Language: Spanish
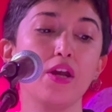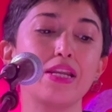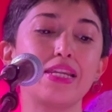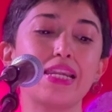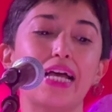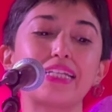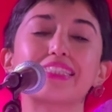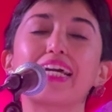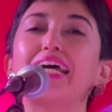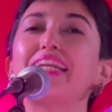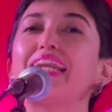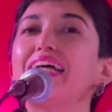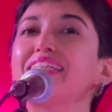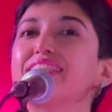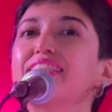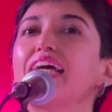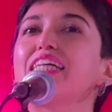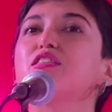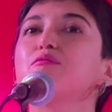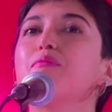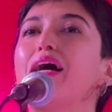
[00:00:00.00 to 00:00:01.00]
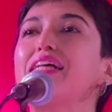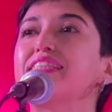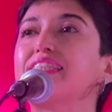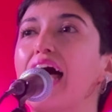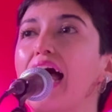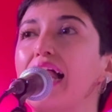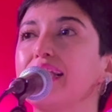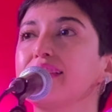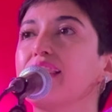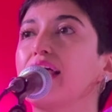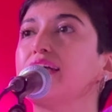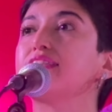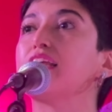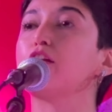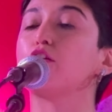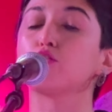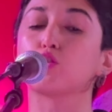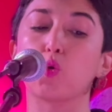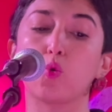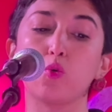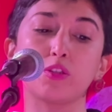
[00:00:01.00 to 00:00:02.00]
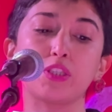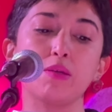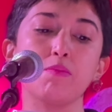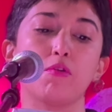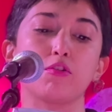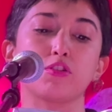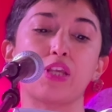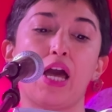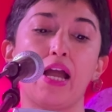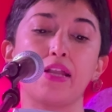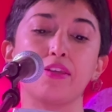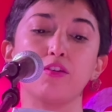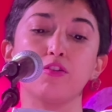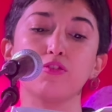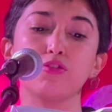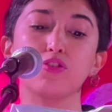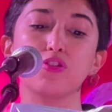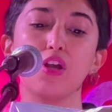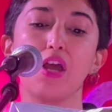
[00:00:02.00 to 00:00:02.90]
las ganancias más altas de los últimos años,